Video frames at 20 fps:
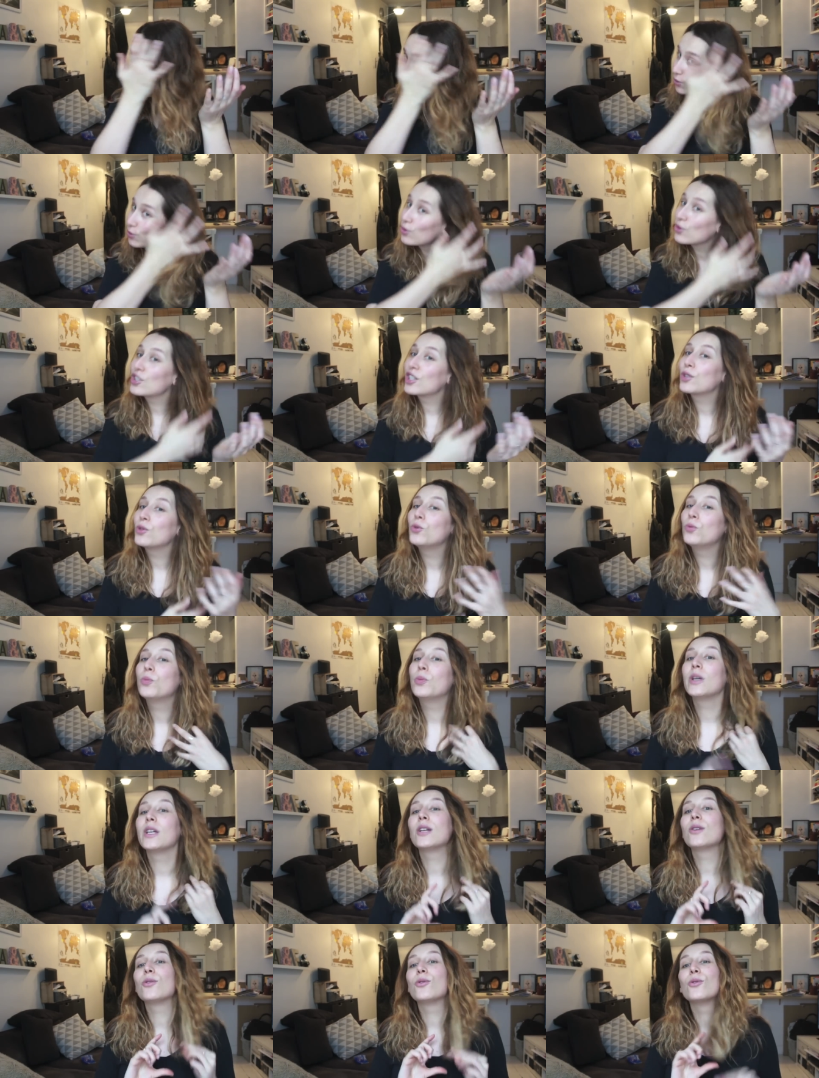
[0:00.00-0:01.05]
Donc j'ai
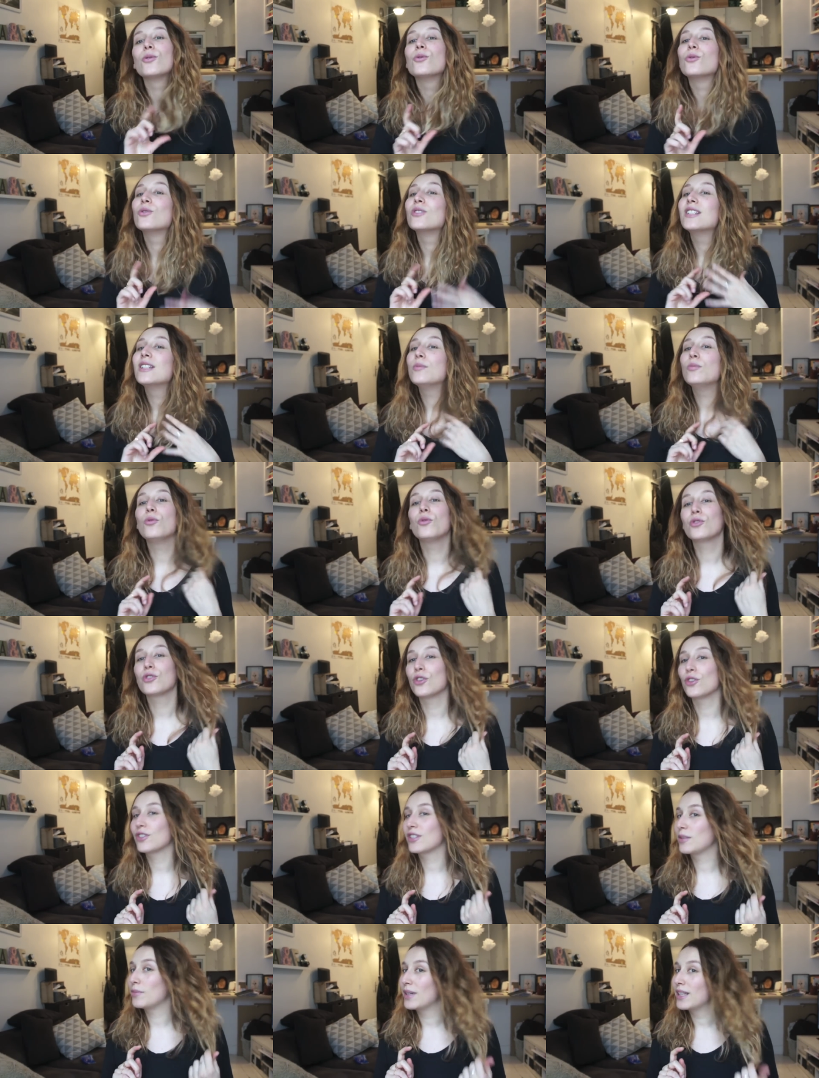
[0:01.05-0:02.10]
coupé 10 euh, bons
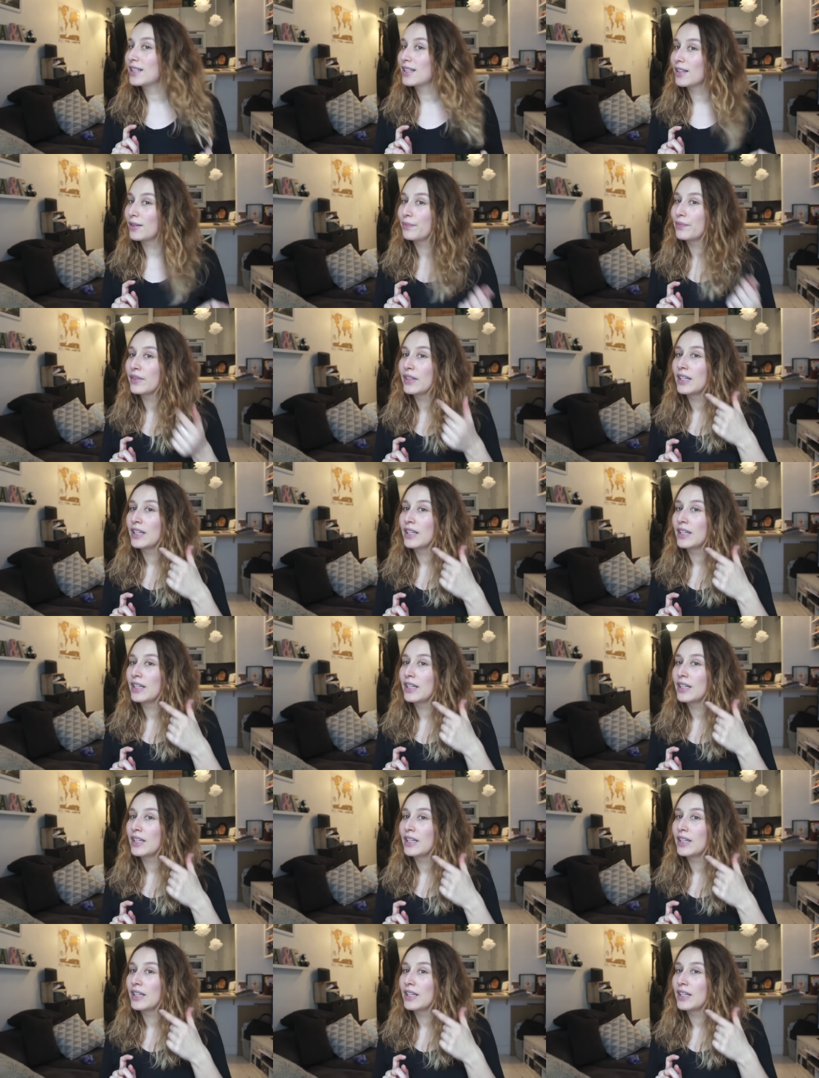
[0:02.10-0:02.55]
centimètres.